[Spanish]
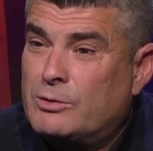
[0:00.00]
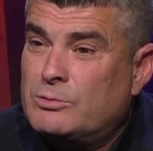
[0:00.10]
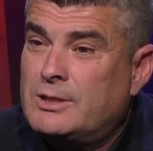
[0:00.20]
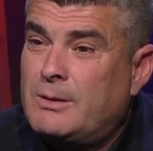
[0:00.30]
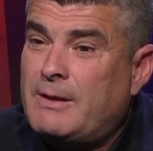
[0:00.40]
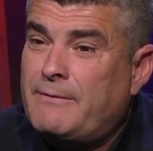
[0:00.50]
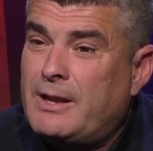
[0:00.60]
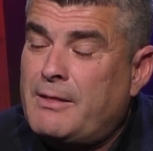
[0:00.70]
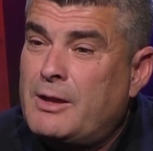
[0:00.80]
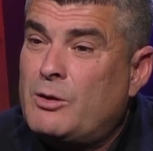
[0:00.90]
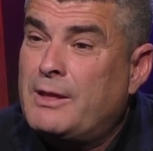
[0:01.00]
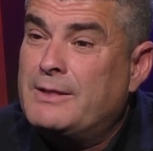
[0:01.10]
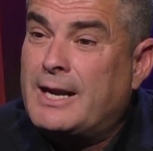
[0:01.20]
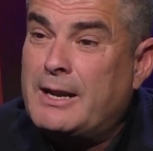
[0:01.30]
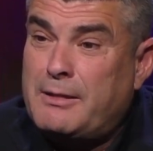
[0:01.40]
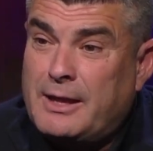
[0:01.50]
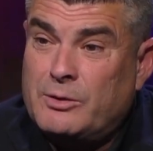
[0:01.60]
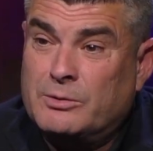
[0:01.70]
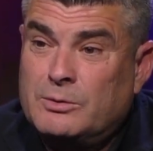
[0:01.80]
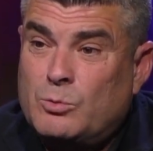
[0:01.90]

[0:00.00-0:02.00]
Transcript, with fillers: es un sistema financiero centralizado.